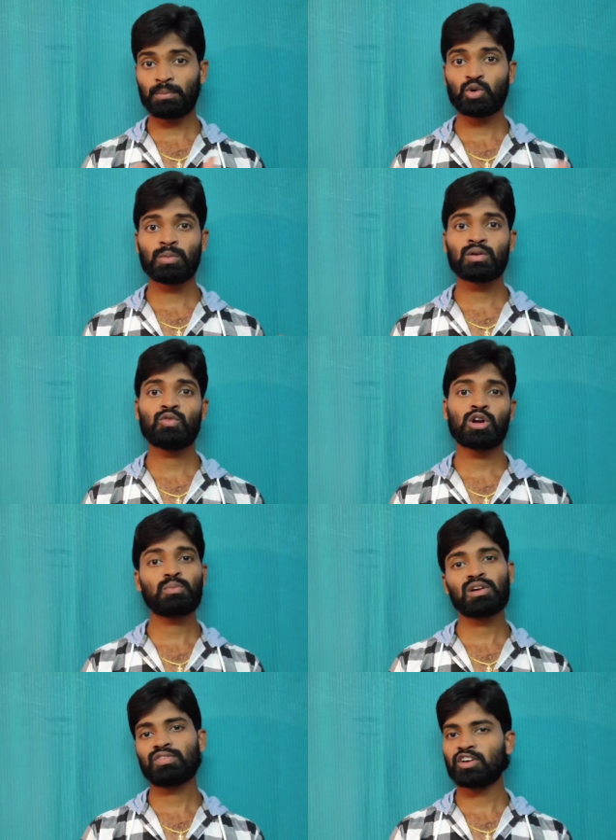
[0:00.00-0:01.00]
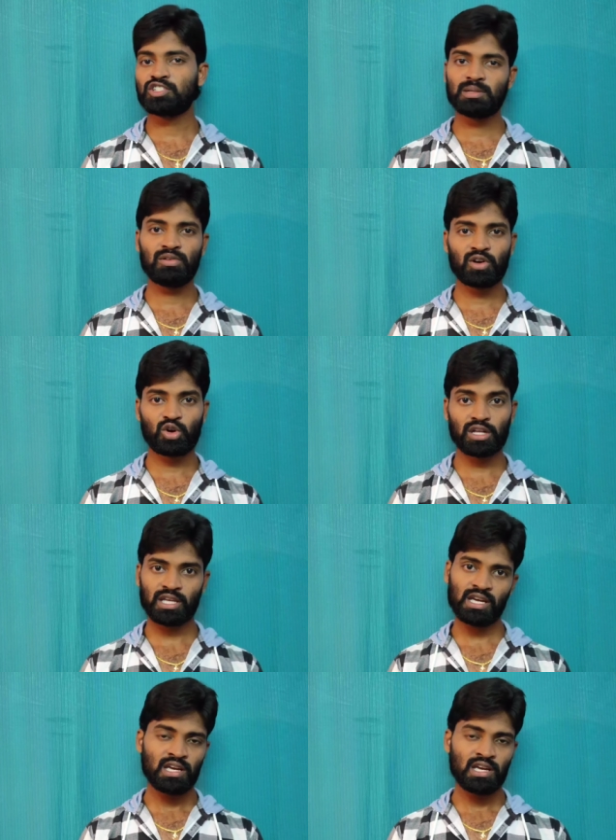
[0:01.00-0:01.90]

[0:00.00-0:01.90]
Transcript: అప్ టు మనం వన్ పాయింట్ ఫైవ్ జీబీ వరకు అయితే